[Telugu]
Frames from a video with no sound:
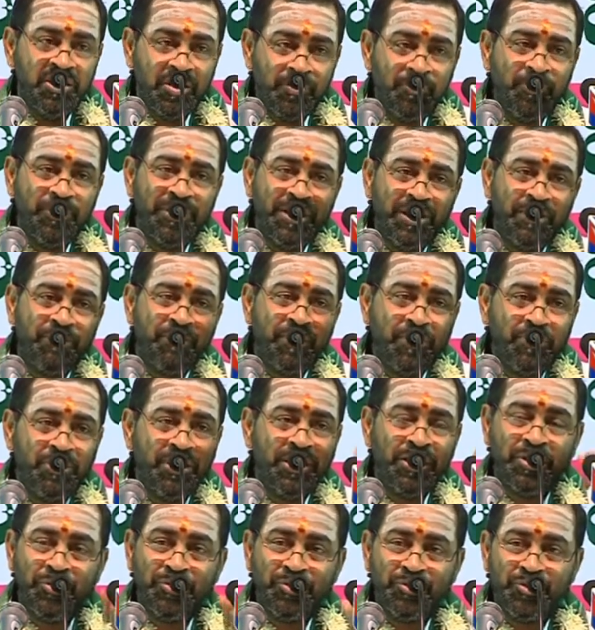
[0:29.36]
ఎప్పుడైనా
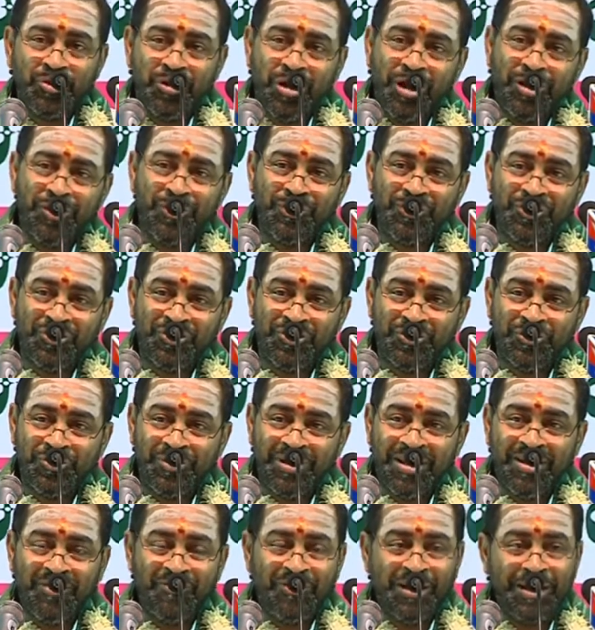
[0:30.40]
మౌనంగా కూర్చుని
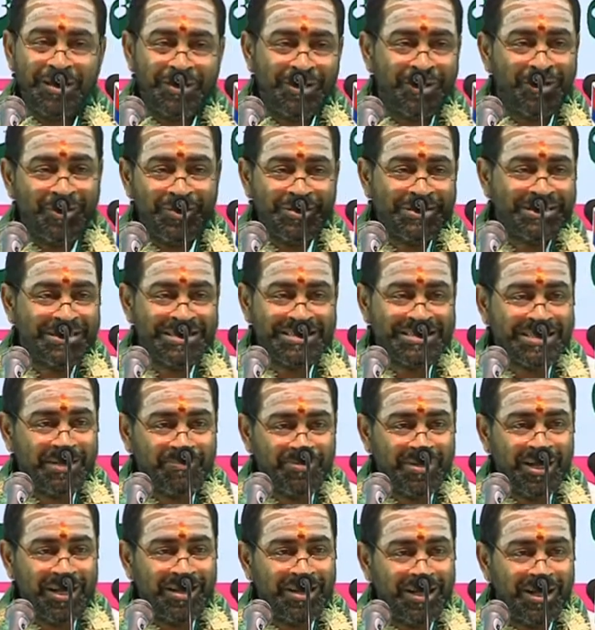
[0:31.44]
ఆలోచిస్తుంటే వేదంలో ఇచ్చిన
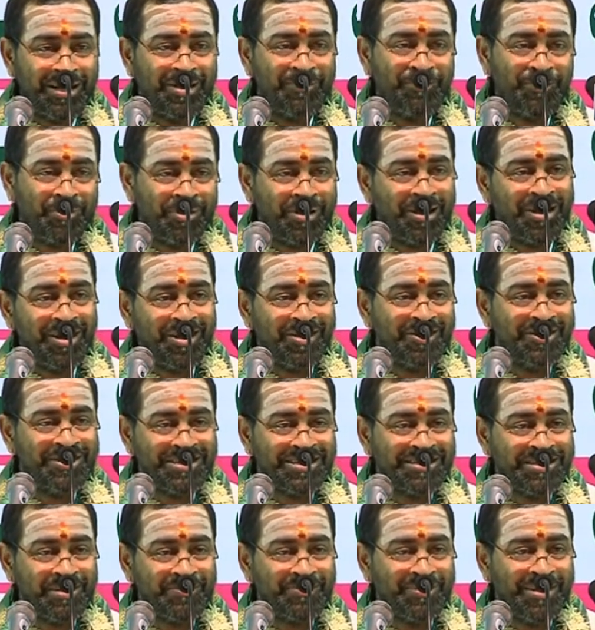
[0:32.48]
శబ్దాలు కానీ పురాణంలో
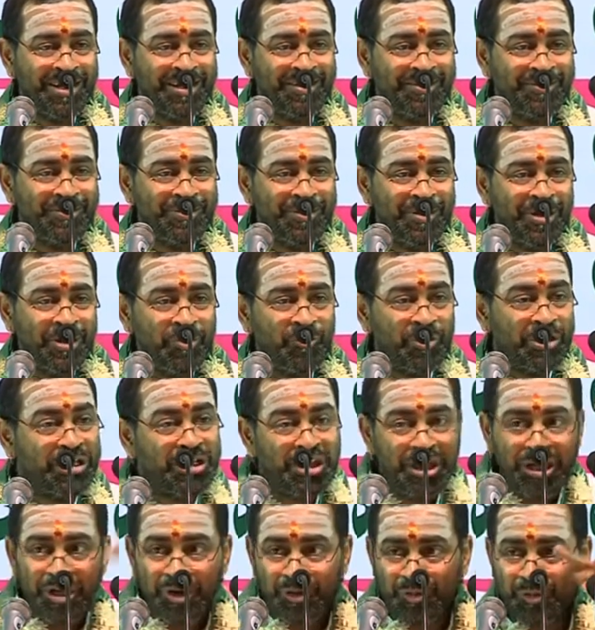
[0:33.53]
ఇచ్చిన శబ్దాలు
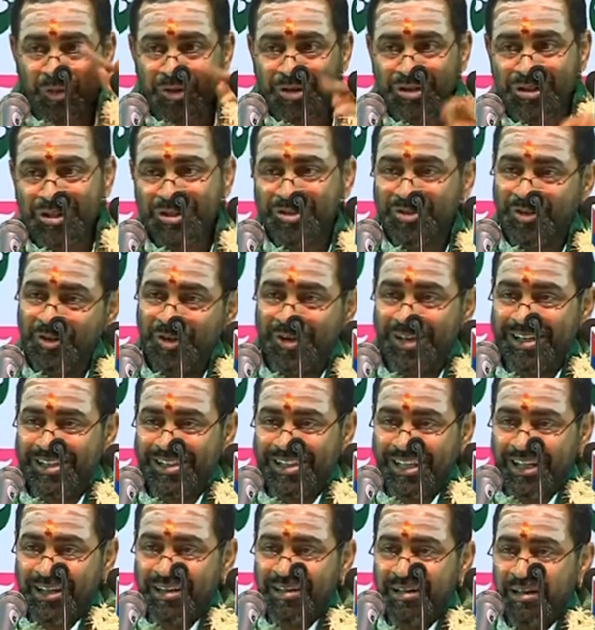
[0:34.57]
డీకోడ్
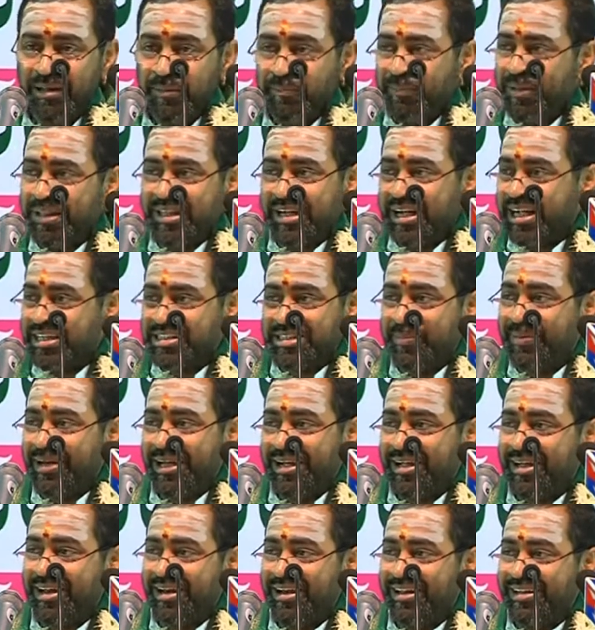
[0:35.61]
చేసుకోగలిగితే పెద్ద
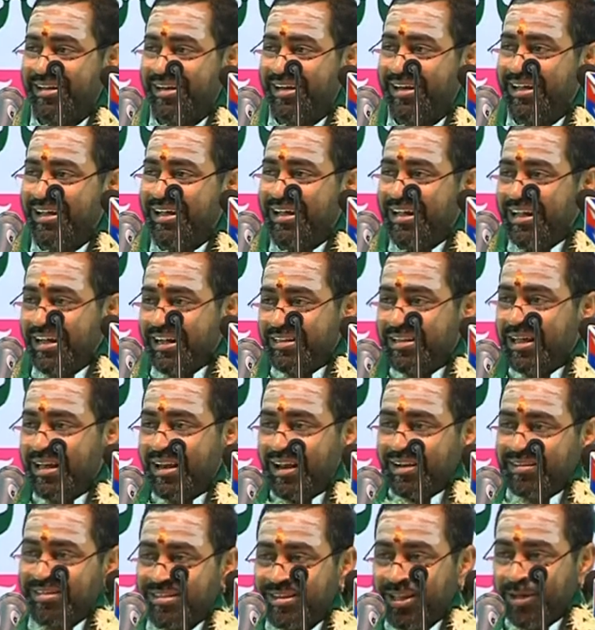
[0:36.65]
కష్టపడక్కర్లేదండి దాని
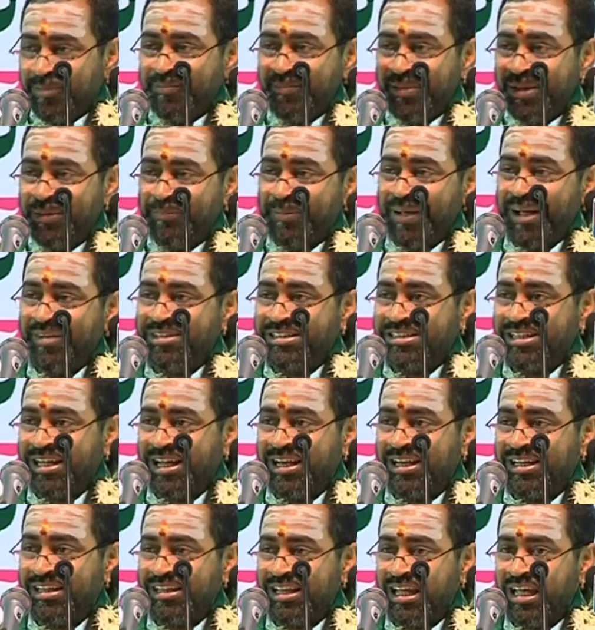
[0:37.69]
అర్థం మీరు
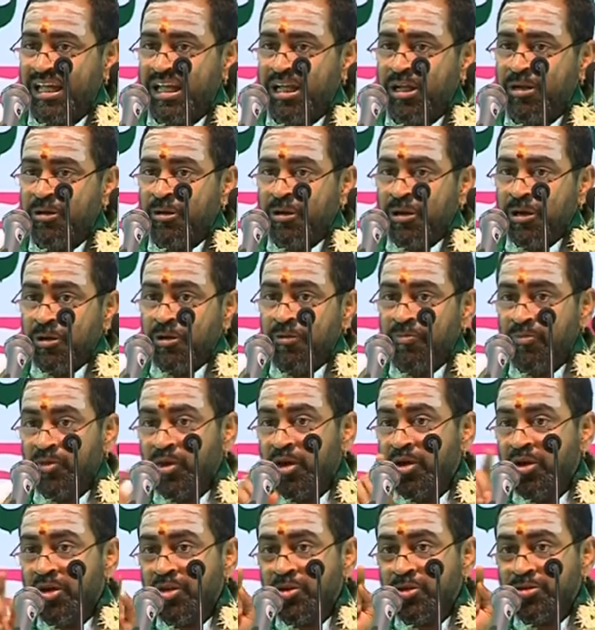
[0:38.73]
భావించగలిగితే
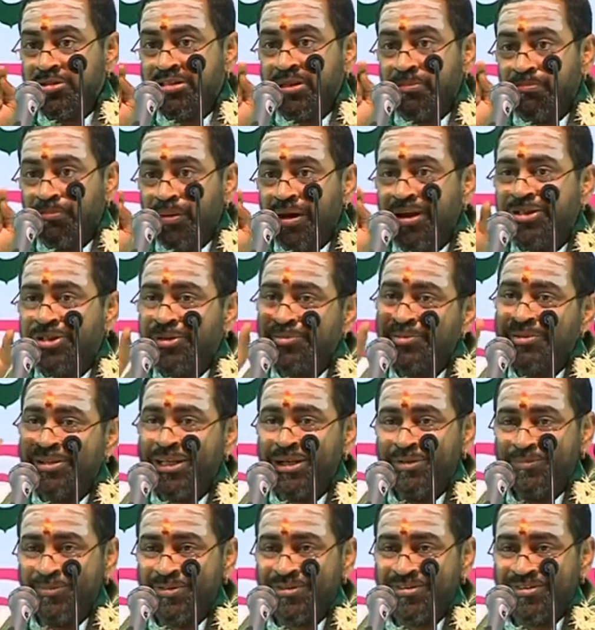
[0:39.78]
ఇందులో ఏదో సింబాలిజం
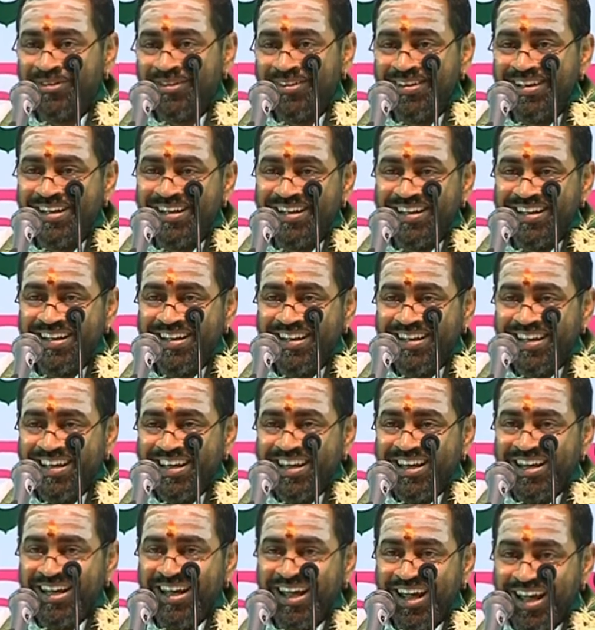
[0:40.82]
ఉందనిపిస్తుంది
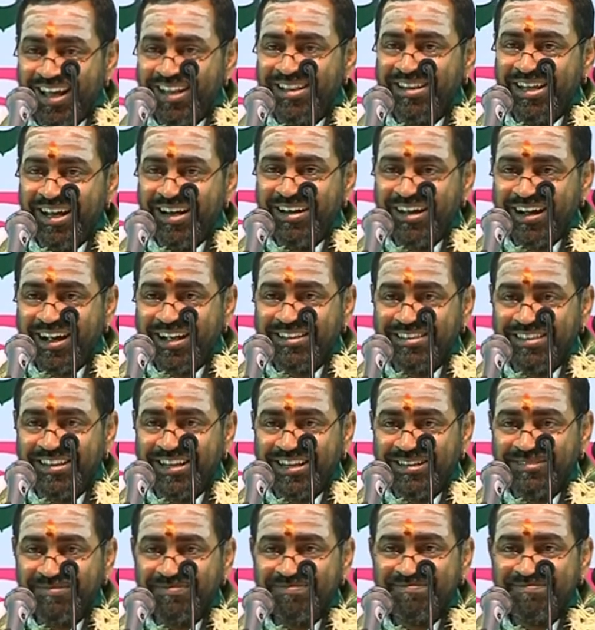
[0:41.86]
హేతి అంటే కత్తి